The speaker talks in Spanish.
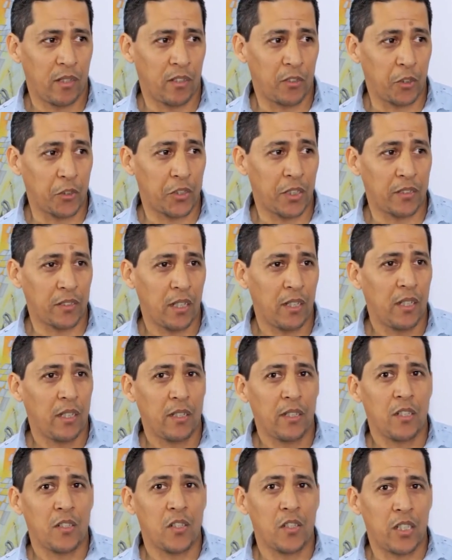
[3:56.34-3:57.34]
Entonces,
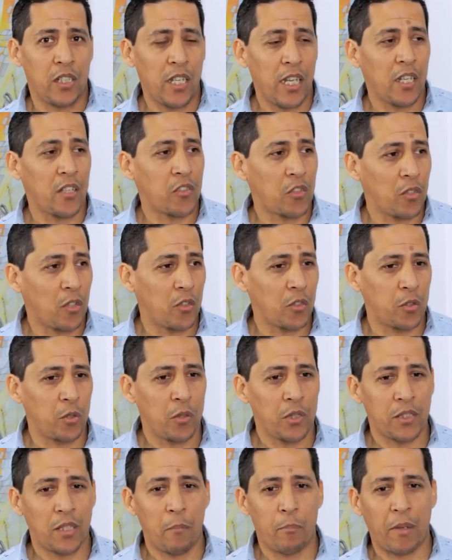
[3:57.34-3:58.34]
si eso se
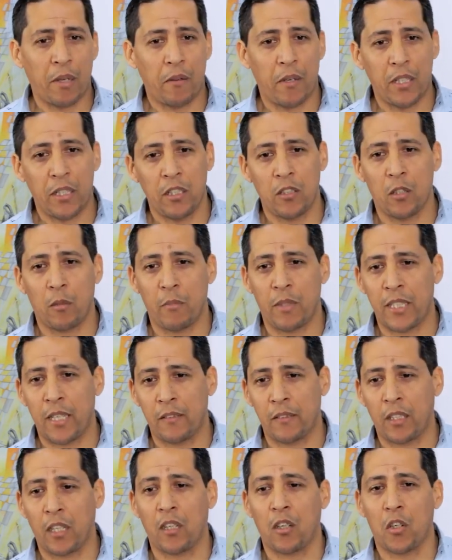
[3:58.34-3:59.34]
hubiese prevenido
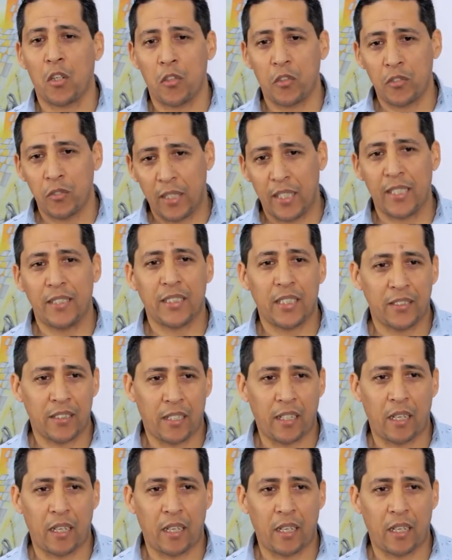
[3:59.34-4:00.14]
mediante estas